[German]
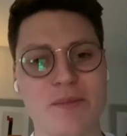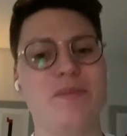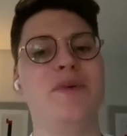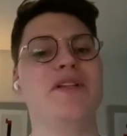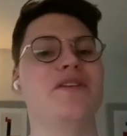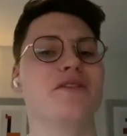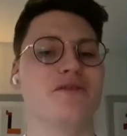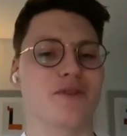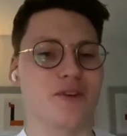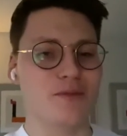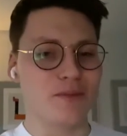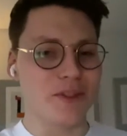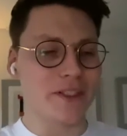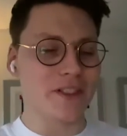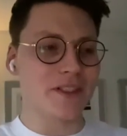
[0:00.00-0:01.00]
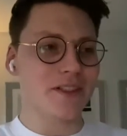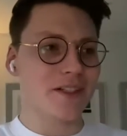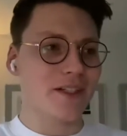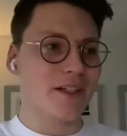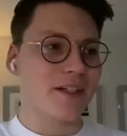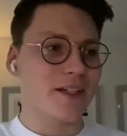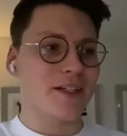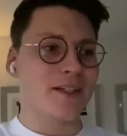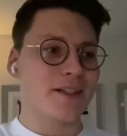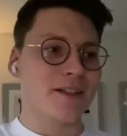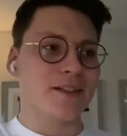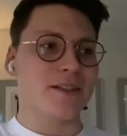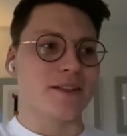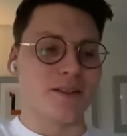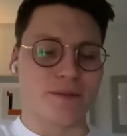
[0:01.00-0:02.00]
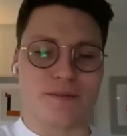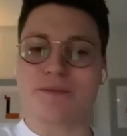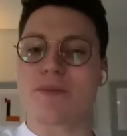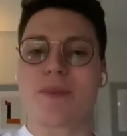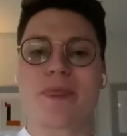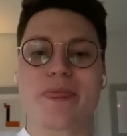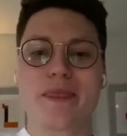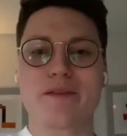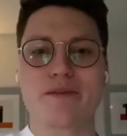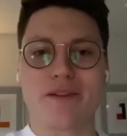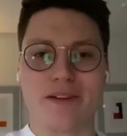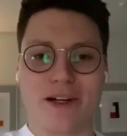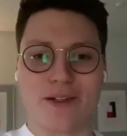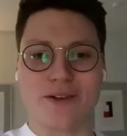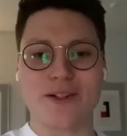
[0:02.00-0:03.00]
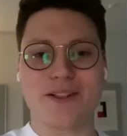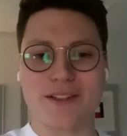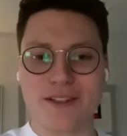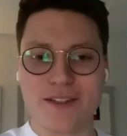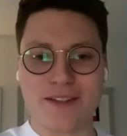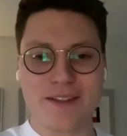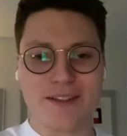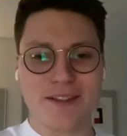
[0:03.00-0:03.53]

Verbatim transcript: Bitte von mir. Ähm, wir waren heute,